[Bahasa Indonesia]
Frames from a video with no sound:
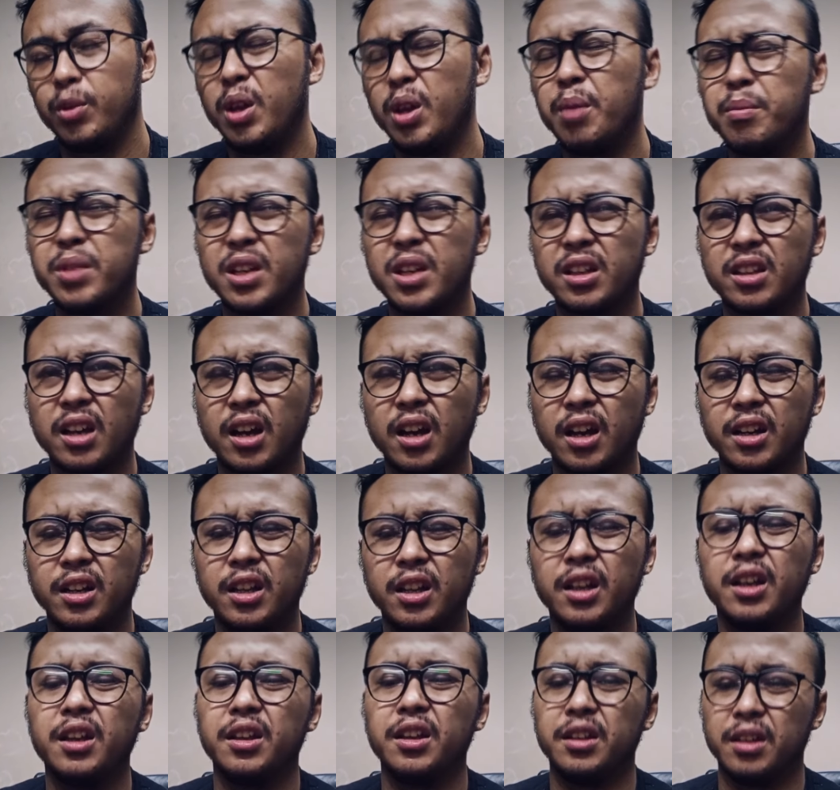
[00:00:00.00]
dia menyatakan
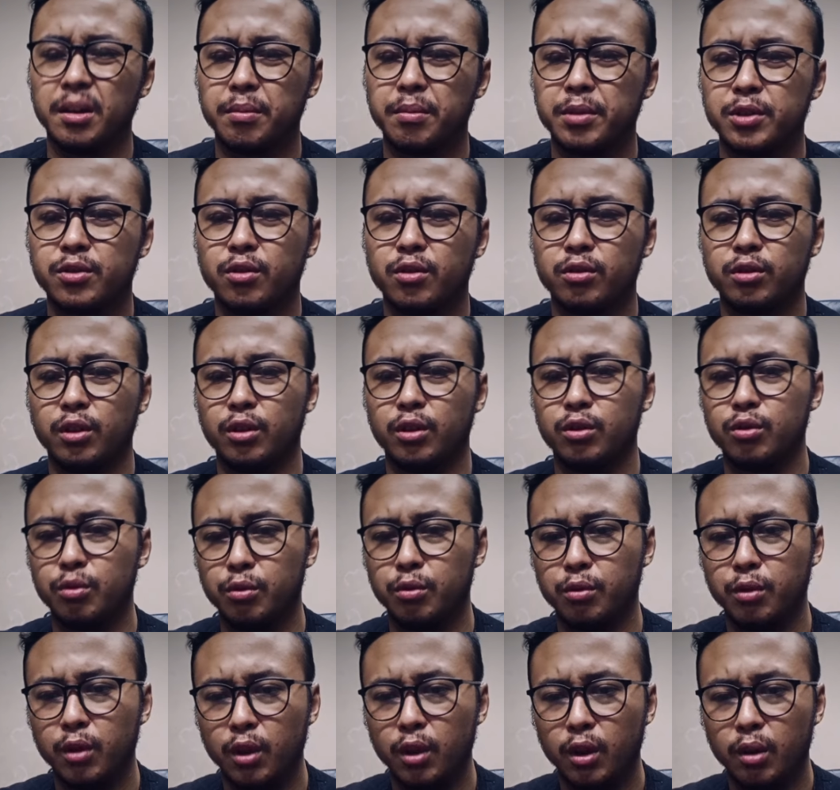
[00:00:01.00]
dirinya pas waktu
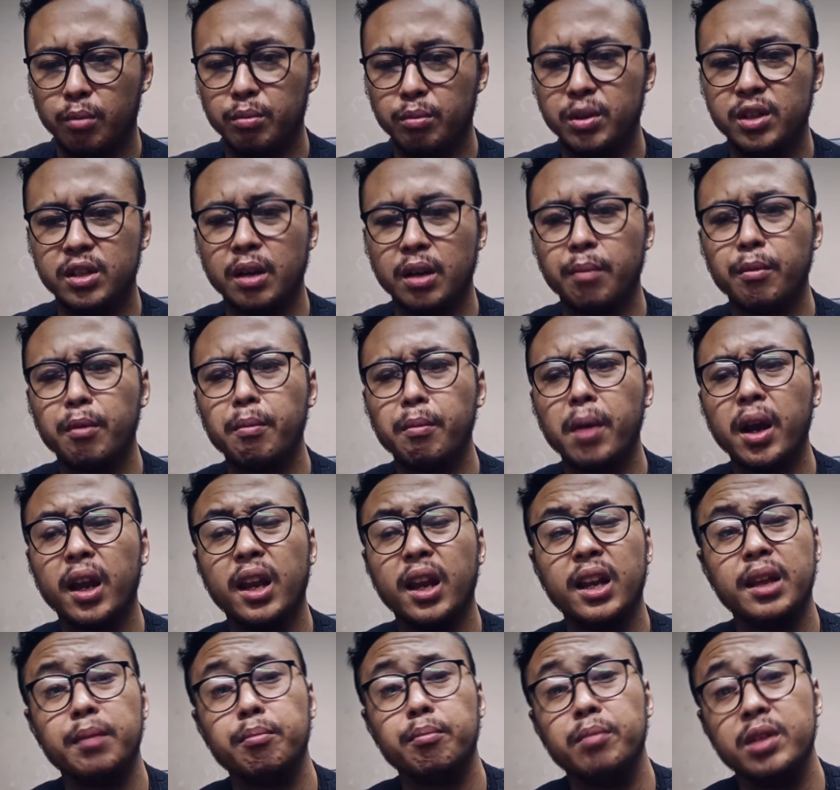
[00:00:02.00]
itu bisa
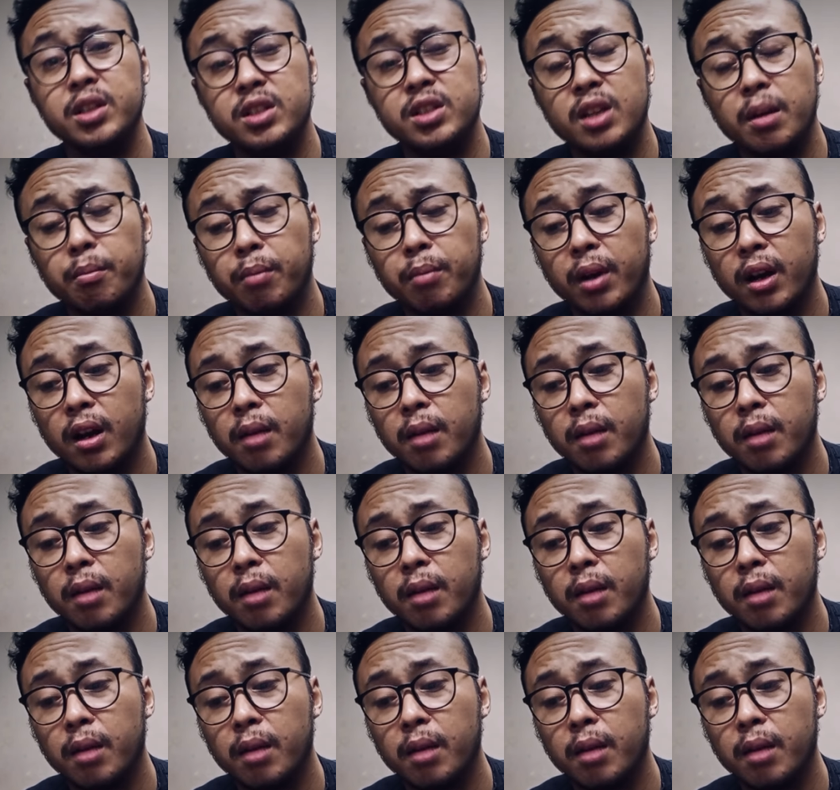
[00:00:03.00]
memanggil iblis yang